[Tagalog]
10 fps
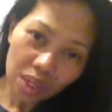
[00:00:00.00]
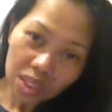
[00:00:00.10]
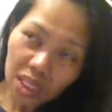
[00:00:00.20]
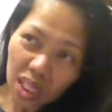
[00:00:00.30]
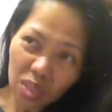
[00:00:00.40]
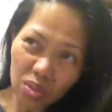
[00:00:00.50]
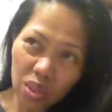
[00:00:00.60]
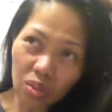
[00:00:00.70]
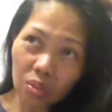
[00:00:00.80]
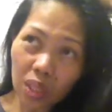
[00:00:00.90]
kasi kaso
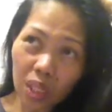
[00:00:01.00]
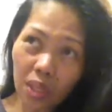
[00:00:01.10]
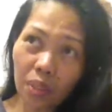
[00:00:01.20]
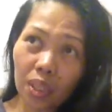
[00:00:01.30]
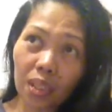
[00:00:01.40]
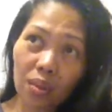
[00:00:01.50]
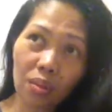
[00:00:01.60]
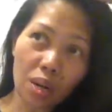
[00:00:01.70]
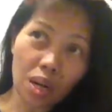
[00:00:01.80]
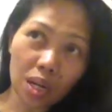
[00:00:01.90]
dito mahirap kasi sa
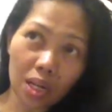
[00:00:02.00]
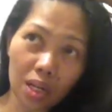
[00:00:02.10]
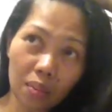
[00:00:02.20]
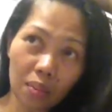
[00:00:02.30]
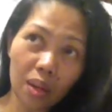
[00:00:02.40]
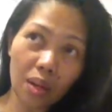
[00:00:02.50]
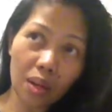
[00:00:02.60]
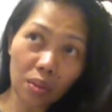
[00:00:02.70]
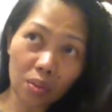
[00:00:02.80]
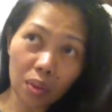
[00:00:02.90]
umaga eh. Ma,
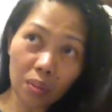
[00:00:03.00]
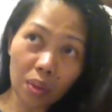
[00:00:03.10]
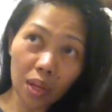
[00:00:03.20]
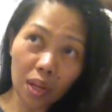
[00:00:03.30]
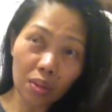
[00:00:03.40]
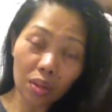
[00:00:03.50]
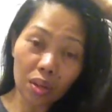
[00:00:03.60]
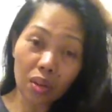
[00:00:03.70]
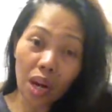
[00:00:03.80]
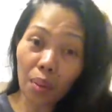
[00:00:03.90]
ano ma, maano
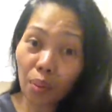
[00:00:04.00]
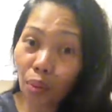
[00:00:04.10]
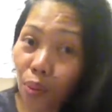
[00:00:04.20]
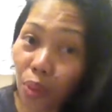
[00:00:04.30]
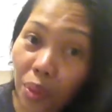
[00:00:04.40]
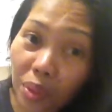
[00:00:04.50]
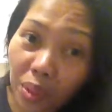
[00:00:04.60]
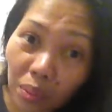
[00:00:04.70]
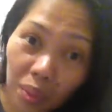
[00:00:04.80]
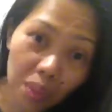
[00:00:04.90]
yung amo ko kasi
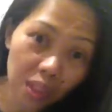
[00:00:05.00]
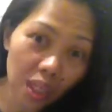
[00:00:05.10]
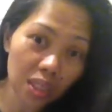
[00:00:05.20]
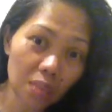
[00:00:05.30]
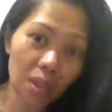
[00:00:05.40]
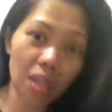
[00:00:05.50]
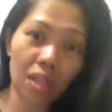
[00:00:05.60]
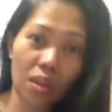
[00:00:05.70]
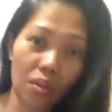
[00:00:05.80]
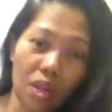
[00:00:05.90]
magtaka siya bakit
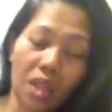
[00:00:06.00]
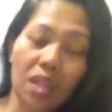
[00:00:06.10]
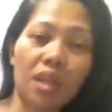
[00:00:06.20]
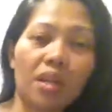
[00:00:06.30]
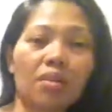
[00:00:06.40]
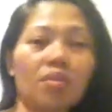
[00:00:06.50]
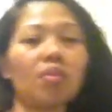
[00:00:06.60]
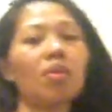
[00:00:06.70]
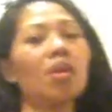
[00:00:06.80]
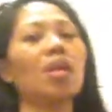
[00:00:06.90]
nagawi lang hair ko.
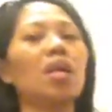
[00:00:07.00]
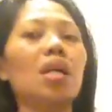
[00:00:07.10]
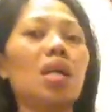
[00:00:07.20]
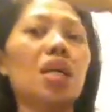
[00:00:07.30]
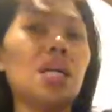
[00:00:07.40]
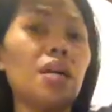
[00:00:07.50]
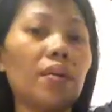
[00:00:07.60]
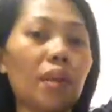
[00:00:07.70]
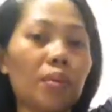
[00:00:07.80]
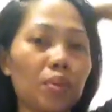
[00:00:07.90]

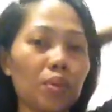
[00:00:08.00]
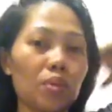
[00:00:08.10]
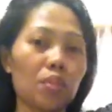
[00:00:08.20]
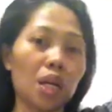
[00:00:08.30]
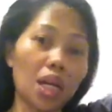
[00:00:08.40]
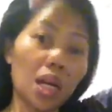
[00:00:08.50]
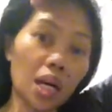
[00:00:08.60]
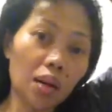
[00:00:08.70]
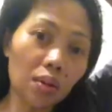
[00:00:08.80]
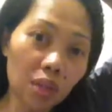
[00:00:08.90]
Tapos mga alaga
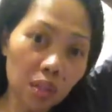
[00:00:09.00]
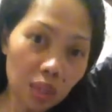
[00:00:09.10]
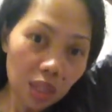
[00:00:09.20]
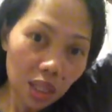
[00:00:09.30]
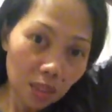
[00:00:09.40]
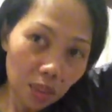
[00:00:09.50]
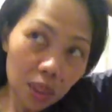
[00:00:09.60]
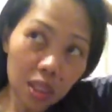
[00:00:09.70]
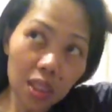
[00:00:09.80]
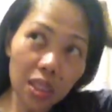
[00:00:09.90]
ko rin minsan
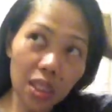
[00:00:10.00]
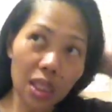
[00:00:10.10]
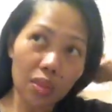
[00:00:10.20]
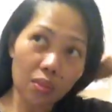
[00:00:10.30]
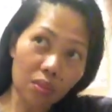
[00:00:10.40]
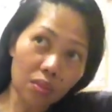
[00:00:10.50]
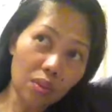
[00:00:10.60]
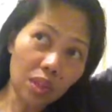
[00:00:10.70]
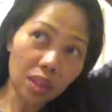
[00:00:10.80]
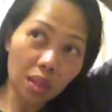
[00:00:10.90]
napapansin nila yung
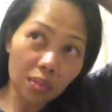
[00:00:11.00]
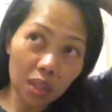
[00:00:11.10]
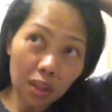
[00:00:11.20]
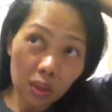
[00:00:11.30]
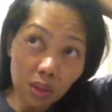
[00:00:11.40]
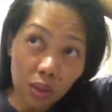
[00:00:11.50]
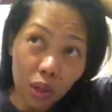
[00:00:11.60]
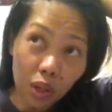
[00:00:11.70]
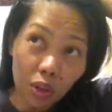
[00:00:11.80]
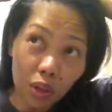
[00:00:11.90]
one time na
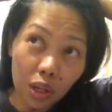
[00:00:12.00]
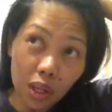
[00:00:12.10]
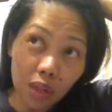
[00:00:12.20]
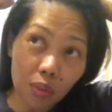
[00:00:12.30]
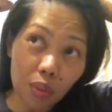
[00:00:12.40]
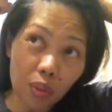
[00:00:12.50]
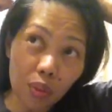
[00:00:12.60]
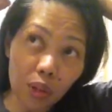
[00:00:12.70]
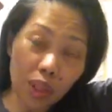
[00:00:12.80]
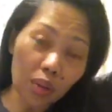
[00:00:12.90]
oil oil ang buhok ko
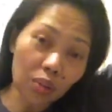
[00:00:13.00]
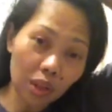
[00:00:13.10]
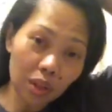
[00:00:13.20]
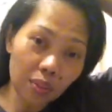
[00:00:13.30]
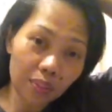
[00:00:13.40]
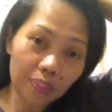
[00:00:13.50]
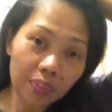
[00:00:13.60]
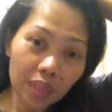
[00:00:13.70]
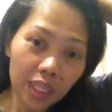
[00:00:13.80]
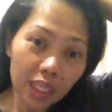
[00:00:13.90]
hindi ako nag
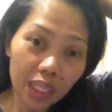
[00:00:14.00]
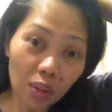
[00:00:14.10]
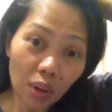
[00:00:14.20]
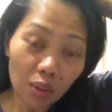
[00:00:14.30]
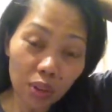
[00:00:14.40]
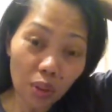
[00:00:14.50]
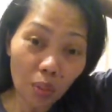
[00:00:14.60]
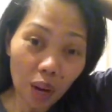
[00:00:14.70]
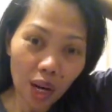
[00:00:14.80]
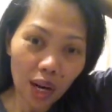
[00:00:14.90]
ginawa ko siya
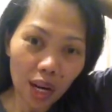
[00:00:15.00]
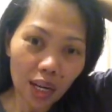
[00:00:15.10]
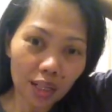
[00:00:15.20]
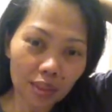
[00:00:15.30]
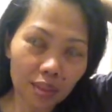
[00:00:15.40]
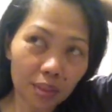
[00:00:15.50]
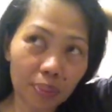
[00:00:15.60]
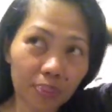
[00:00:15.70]
umaga. To.